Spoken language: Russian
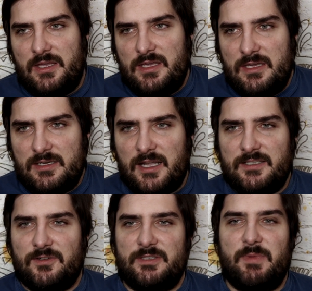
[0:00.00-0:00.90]
И
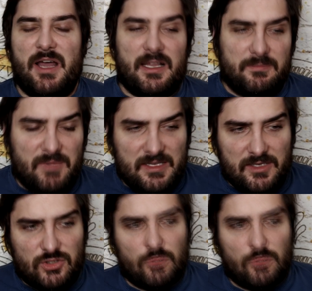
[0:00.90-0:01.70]
хотелось бы отметить,